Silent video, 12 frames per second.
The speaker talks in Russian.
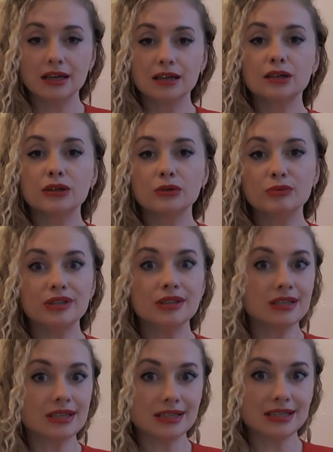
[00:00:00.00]

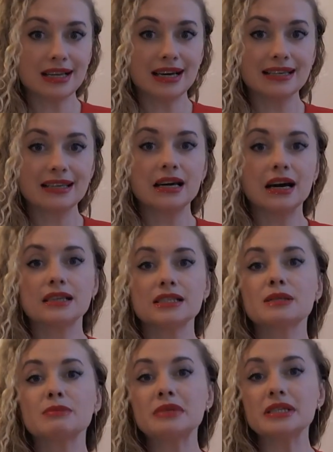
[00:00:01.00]
глубинные знания о
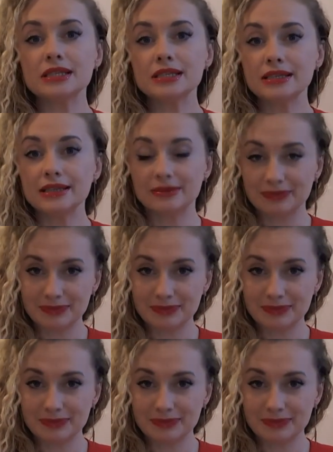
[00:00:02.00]
смысле,